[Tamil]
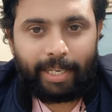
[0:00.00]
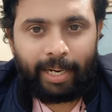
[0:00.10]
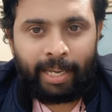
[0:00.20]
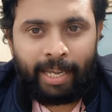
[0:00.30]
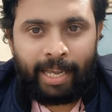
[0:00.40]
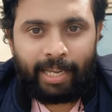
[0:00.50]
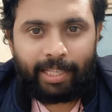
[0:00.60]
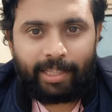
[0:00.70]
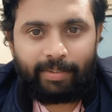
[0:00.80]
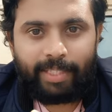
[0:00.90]
பண்ணிக்கிறேன்
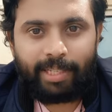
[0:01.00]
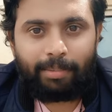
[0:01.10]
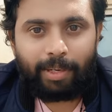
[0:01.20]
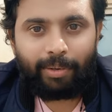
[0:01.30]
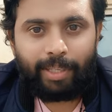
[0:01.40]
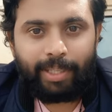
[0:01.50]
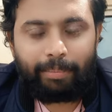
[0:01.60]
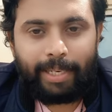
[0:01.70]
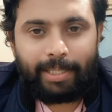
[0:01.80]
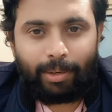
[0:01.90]
இந்த விஷயத்தில் மட்டும்
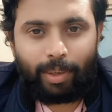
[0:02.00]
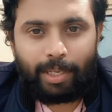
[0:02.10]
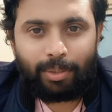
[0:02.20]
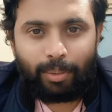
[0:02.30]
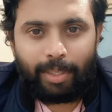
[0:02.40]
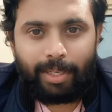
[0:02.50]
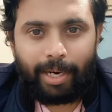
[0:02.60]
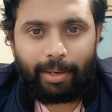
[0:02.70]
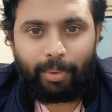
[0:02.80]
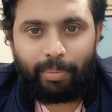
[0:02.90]
ஹிந்தி பேசக்கூடாதுன்னு சொல்லிட்டு
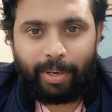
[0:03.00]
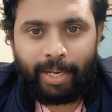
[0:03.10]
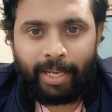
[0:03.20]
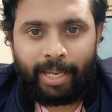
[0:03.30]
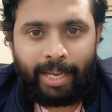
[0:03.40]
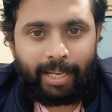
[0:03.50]
அன்றைக்கி முடிவு பண்ணேன்